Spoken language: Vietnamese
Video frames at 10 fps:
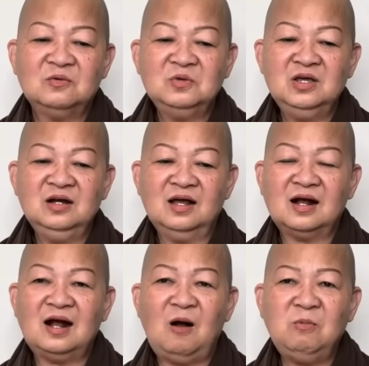cũng như là
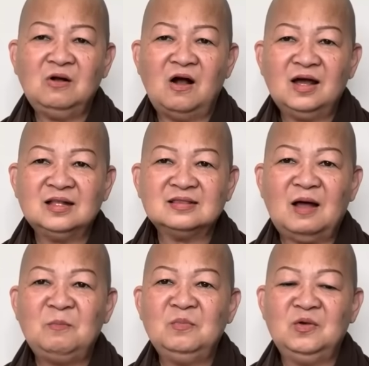không có cái
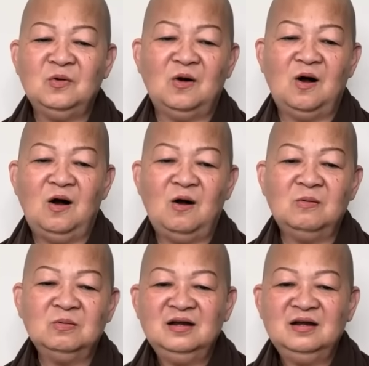tâm vùa hốt.